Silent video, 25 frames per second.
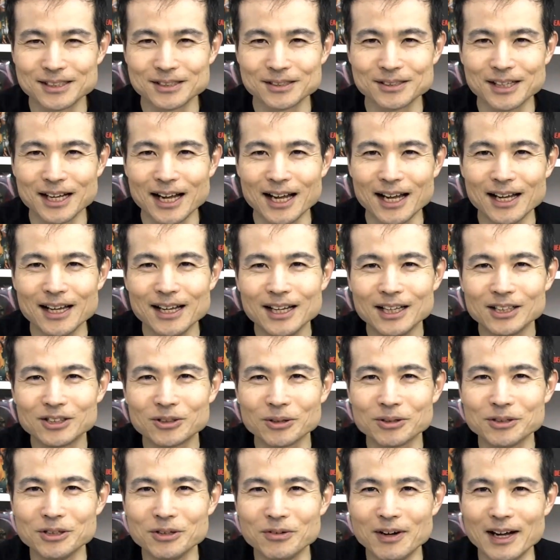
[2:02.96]
るかと
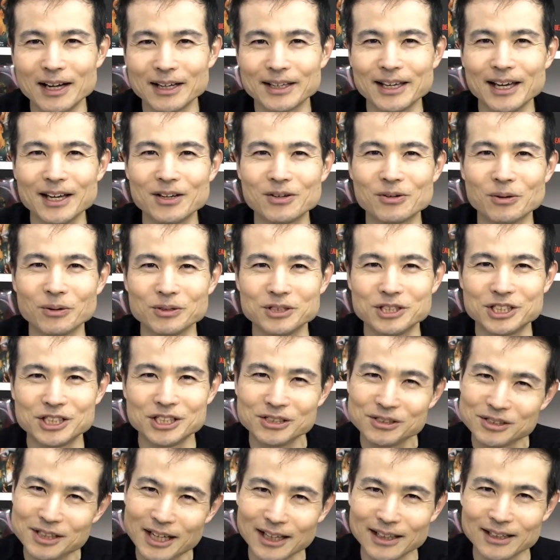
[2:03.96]
いうのは結構自
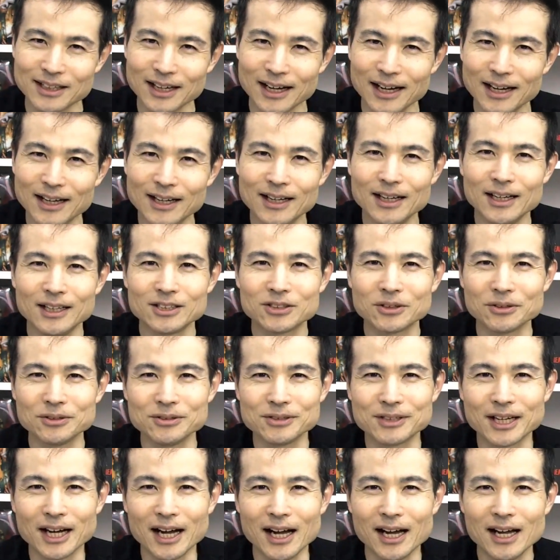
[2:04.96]
由だったという
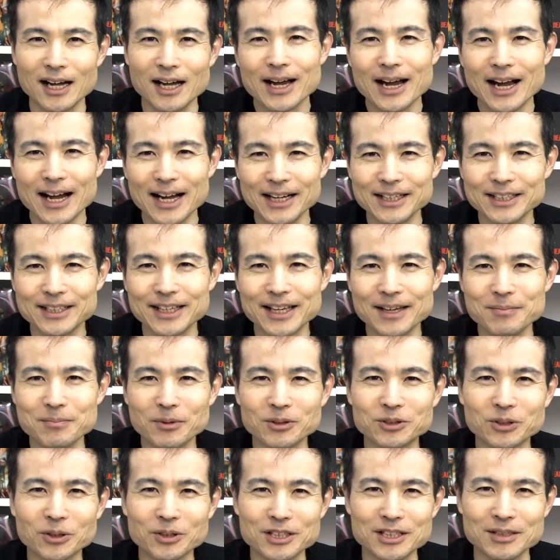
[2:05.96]
か、版権
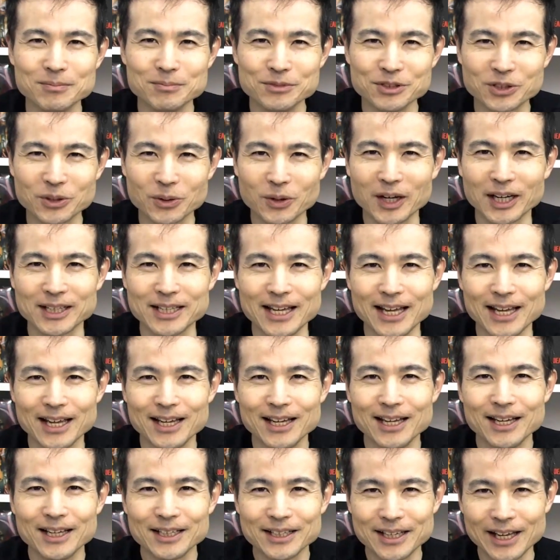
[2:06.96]
元に無許可で
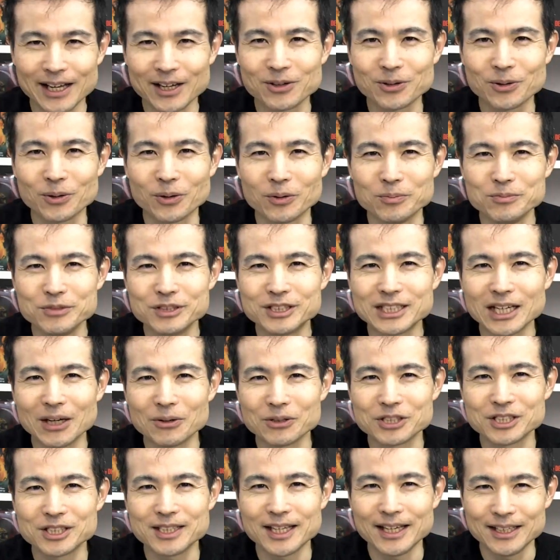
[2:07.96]
結構無茶を
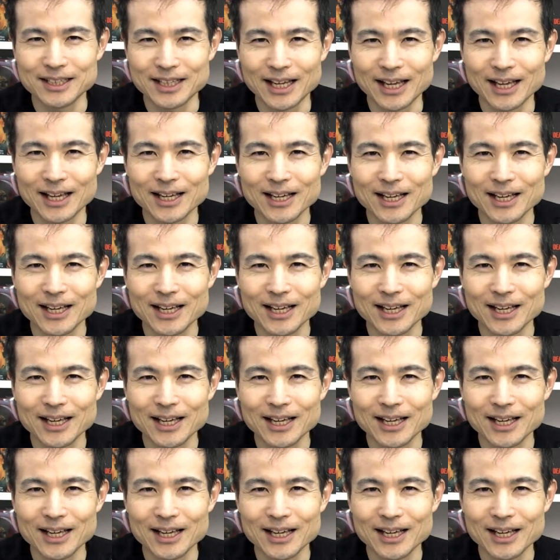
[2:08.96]
していて、